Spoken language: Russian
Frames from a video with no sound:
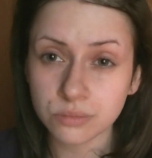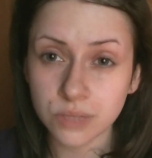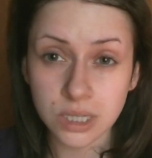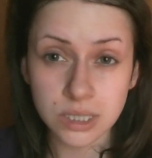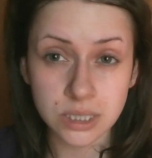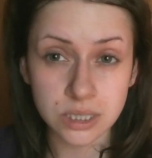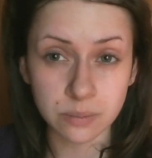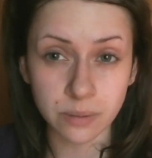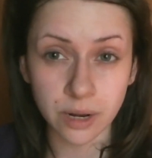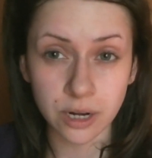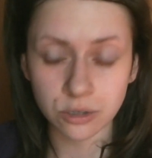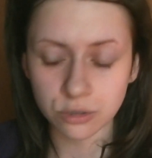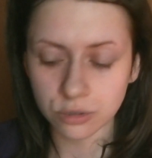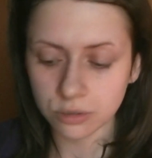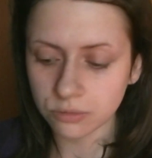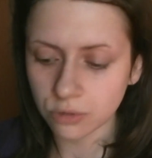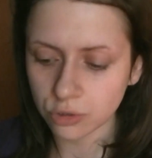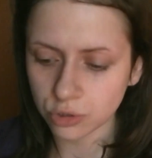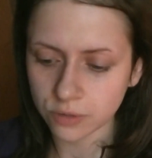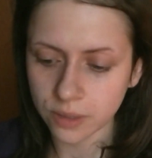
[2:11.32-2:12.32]
термальную
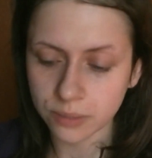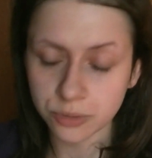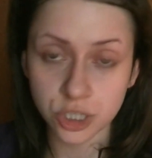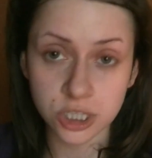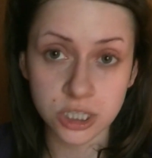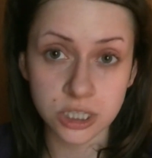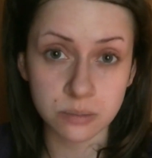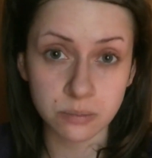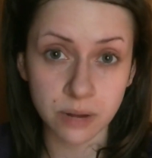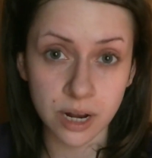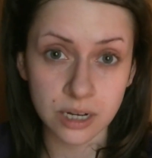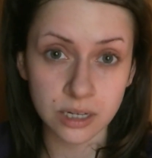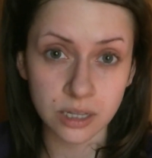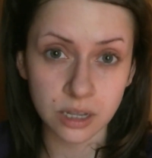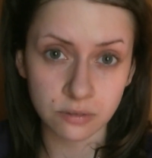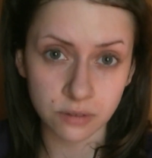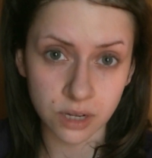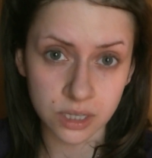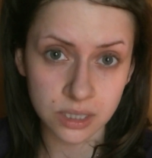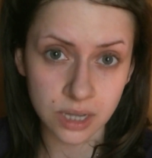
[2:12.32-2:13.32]
воду. Вообще
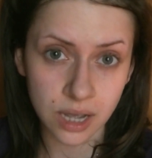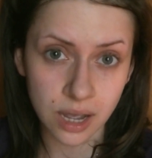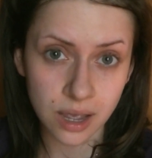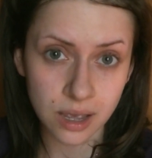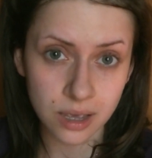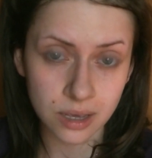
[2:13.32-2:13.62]
термальная вода